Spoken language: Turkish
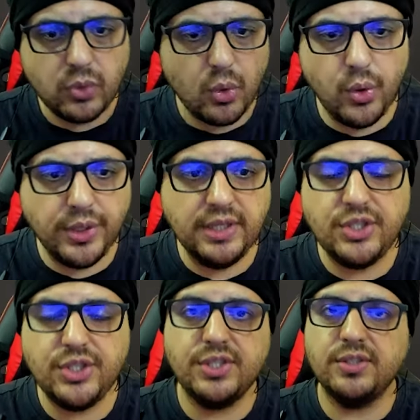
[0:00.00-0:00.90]

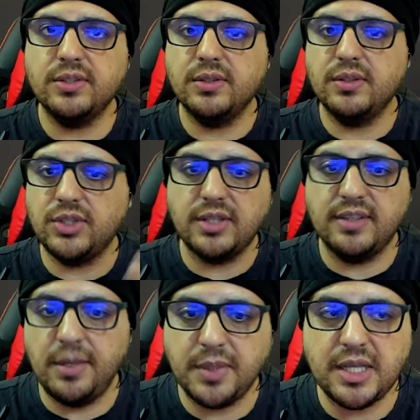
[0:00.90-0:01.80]
Oynanış işte
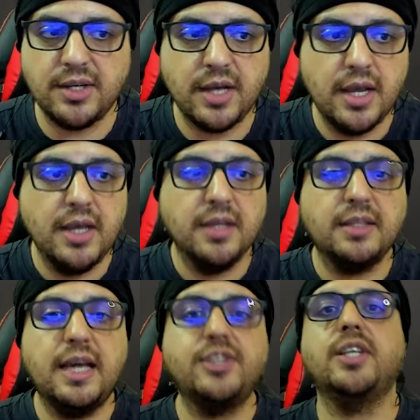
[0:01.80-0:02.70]
dinamikler
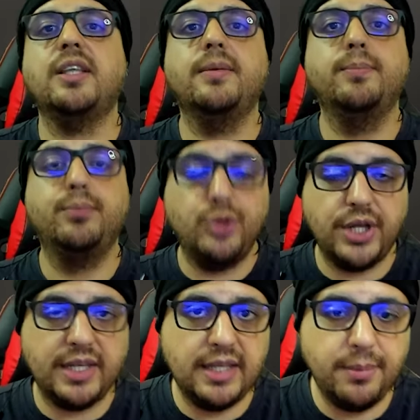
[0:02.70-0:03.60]
gerçekten bu
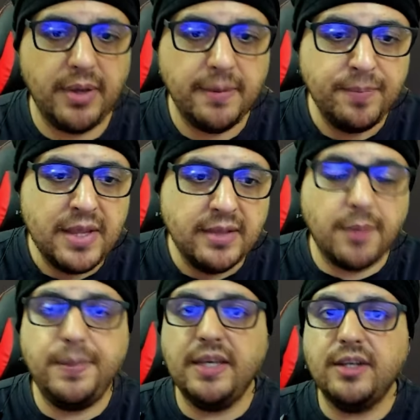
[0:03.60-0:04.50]
şekilde mi?
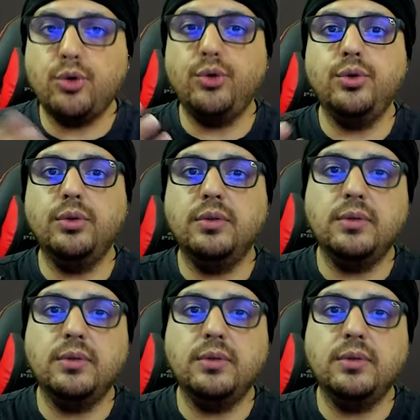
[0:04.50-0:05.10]
Tabii bir yarış oyunu